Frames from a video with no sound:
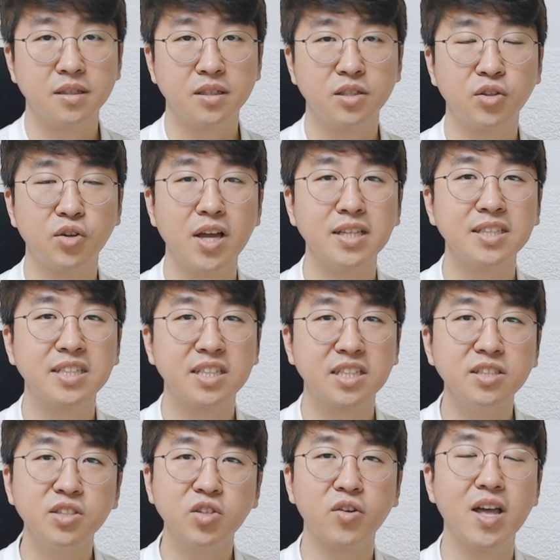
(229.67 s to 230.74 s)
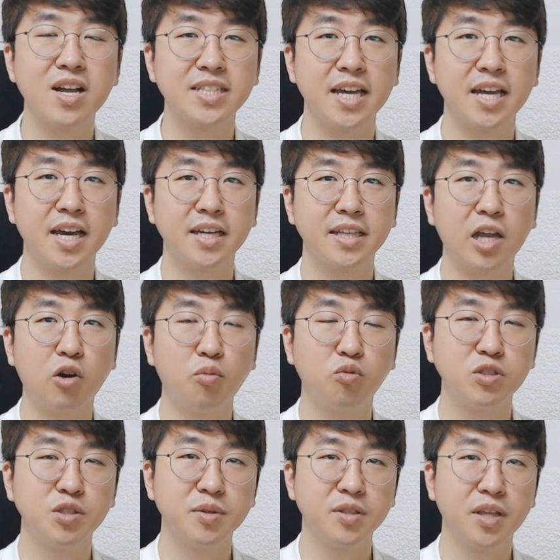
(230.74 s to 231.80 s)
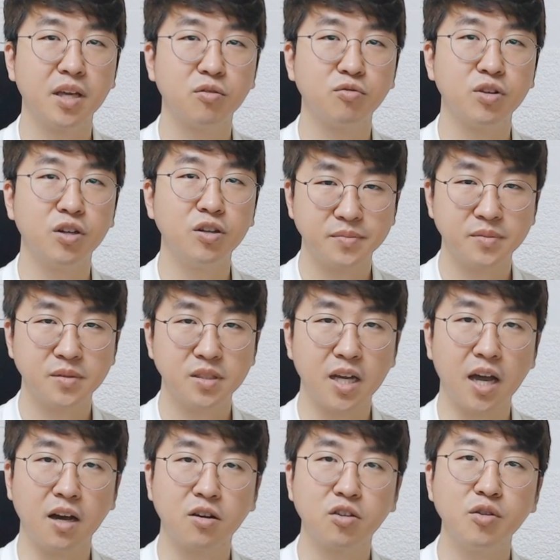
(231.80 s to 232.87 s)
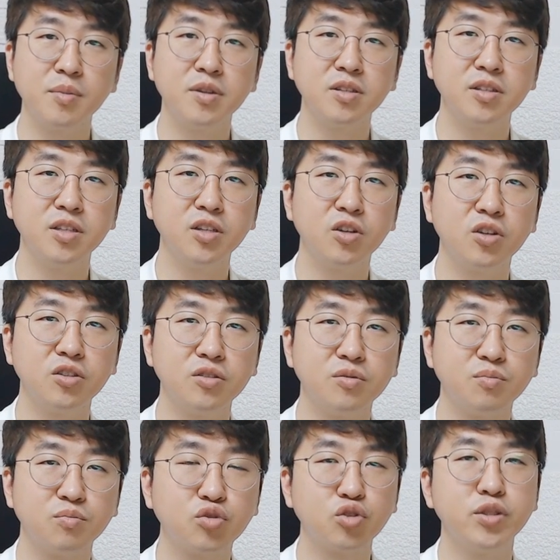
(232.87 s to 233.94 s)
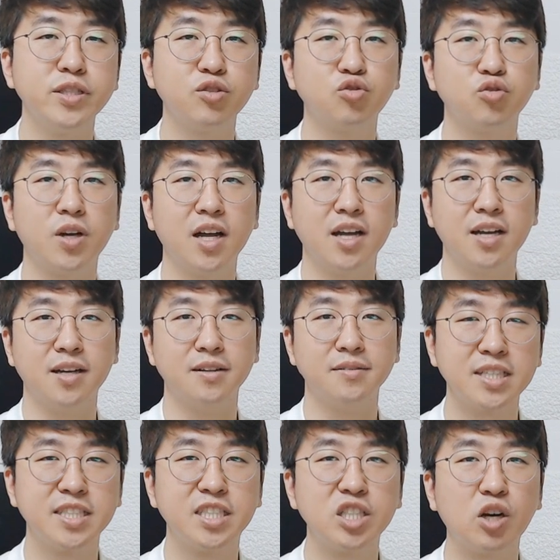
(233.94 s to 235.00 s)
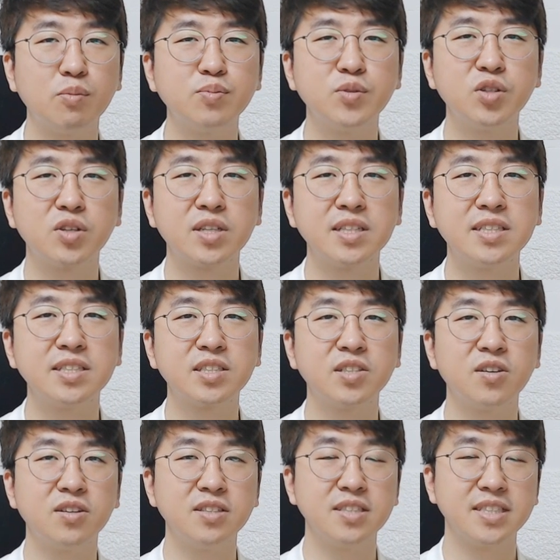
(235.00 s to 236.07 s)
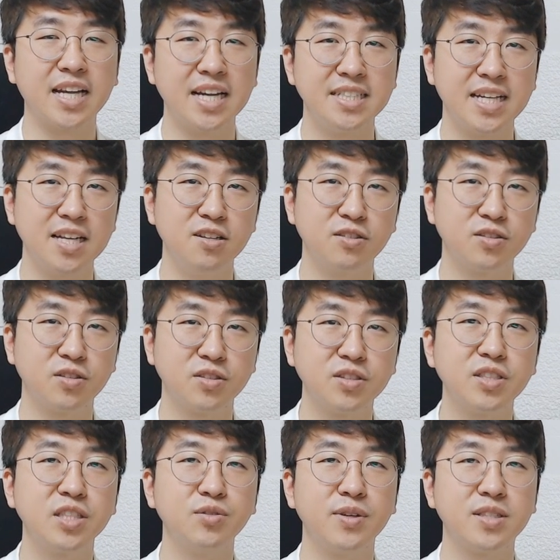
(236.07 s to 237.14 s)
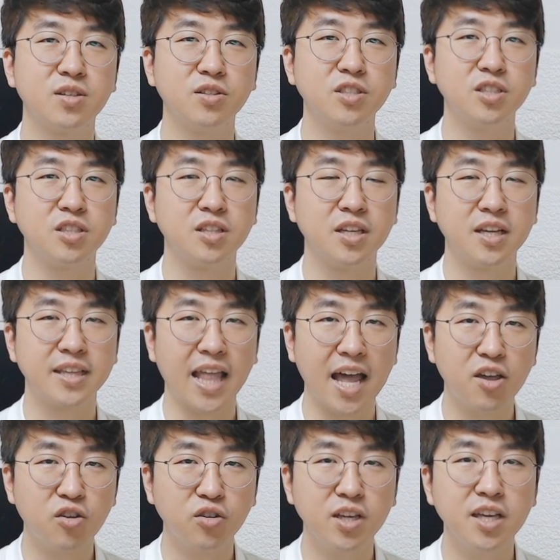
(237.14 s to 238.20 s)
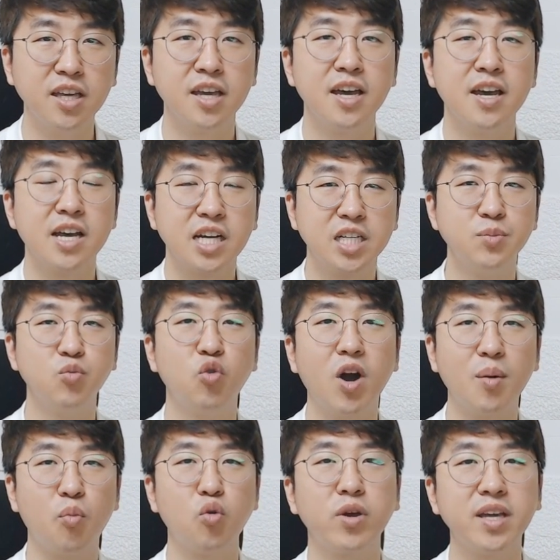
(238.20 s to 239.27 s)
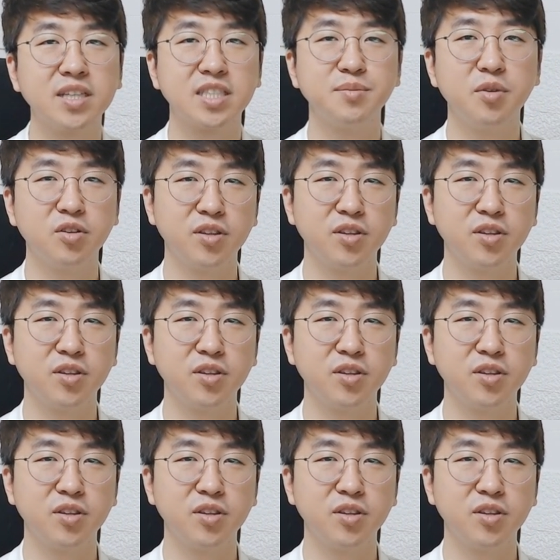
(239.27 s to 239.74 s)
그러한 큰 성향 차이가 있다고 보시면 되고요. 자, 그러면은 이런 무술일주가 직업적인 특성을 잘 살려서 쓰기 위해서는 당연히 금과 목이 있으면